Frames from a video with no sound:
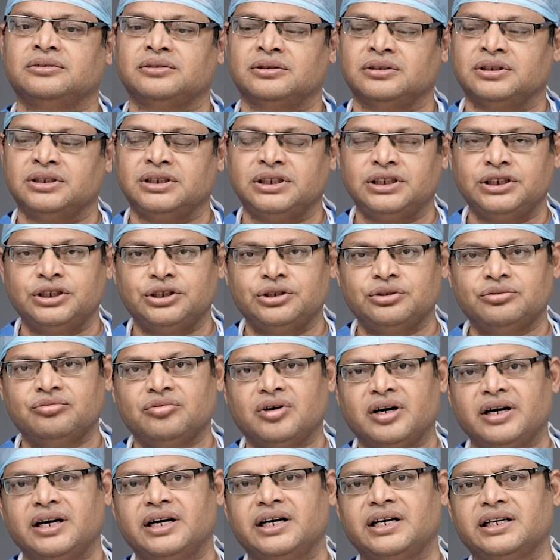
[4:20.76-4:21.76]
సో
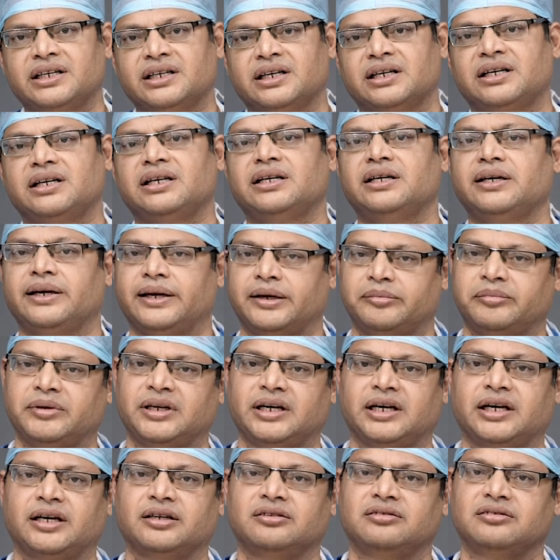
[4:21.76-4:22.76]
ఇటువంటి అన్నీ
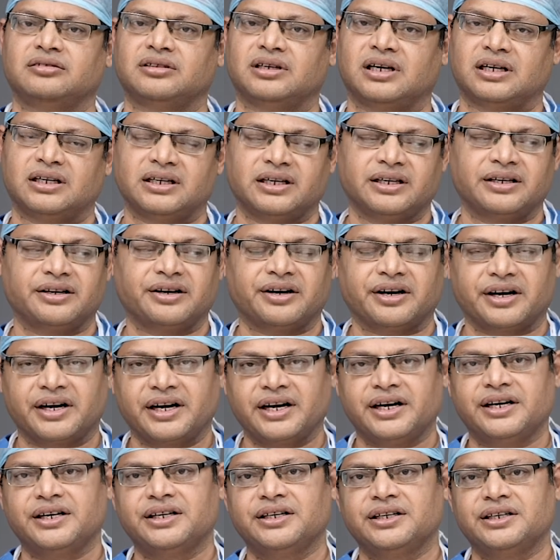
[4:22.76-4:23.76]
ఏమీ లేకుండా అంటే
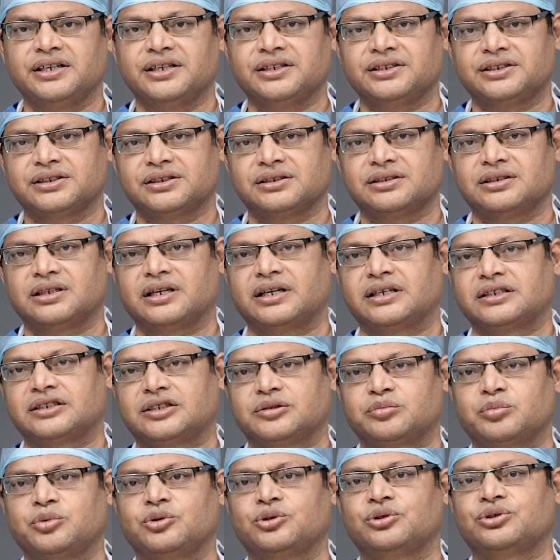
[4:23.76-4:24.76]
రేడియేషన్
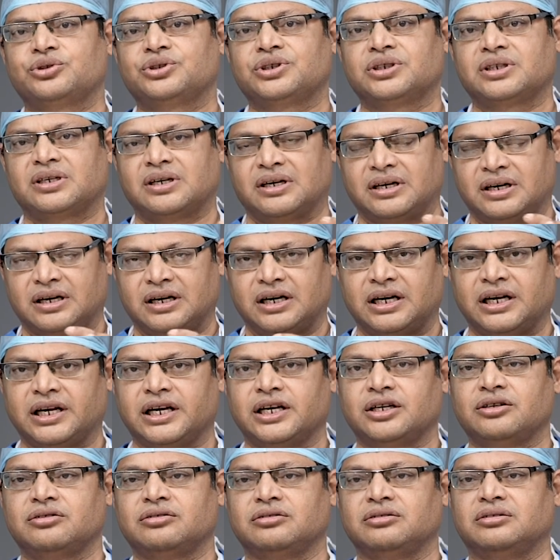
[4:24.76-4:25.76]
ఎక్స్పోజర్
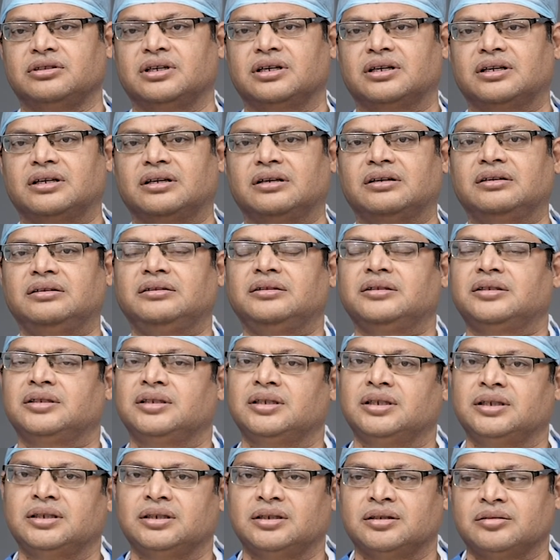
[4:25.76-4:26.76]
లేకుండా
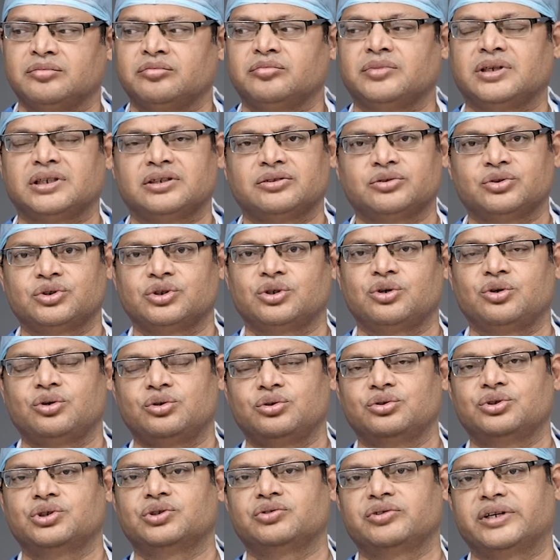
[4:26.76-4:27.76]
మనం
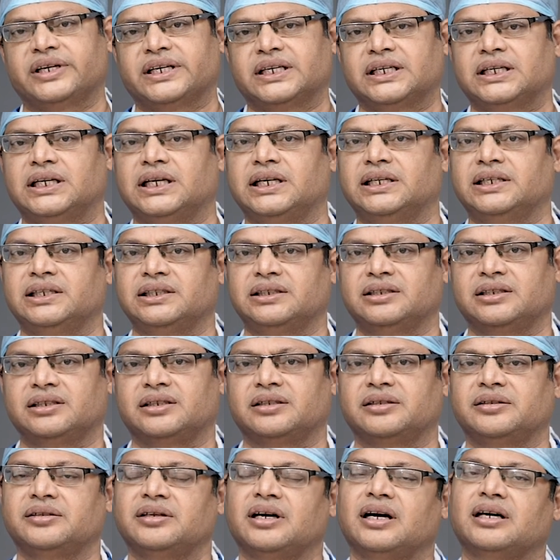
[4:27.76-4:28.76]
స్క్రూస్
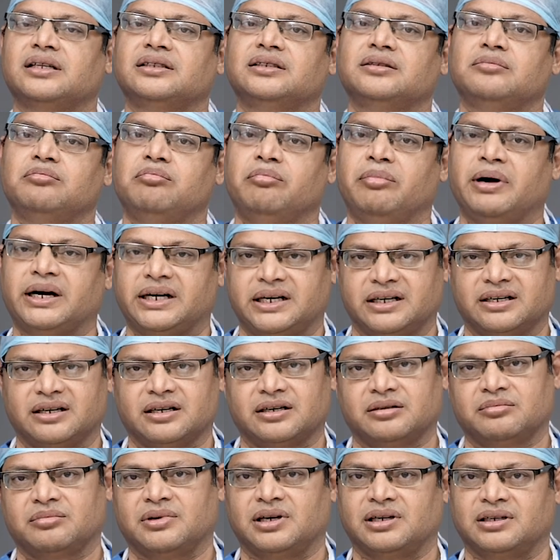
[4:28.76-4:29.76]
వేయగలిగితే అది బెటర్
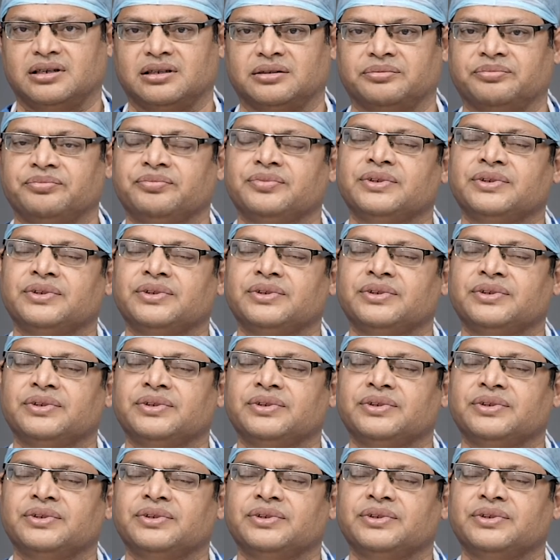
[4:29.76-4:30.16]
అనమాట